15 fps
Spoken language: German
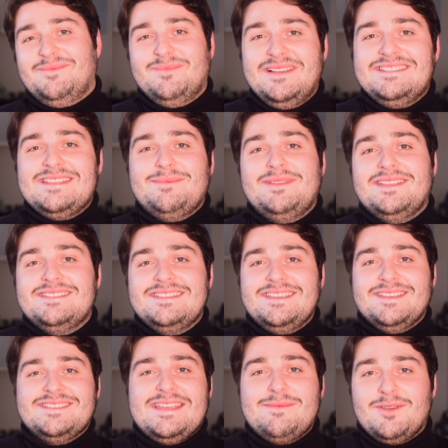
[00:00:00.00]
Einen Blitz habt ihr
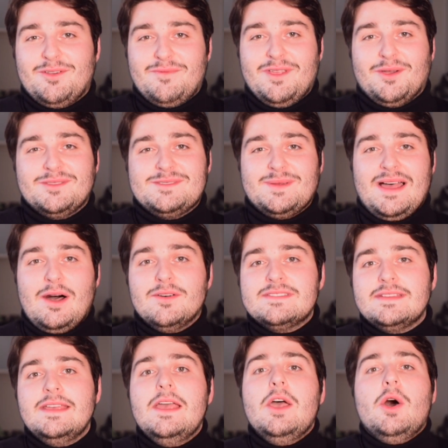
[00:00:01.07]
sicher selber irgendwie auch zu
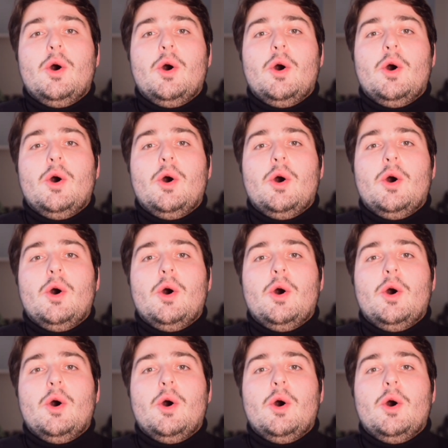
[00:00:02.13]
Hause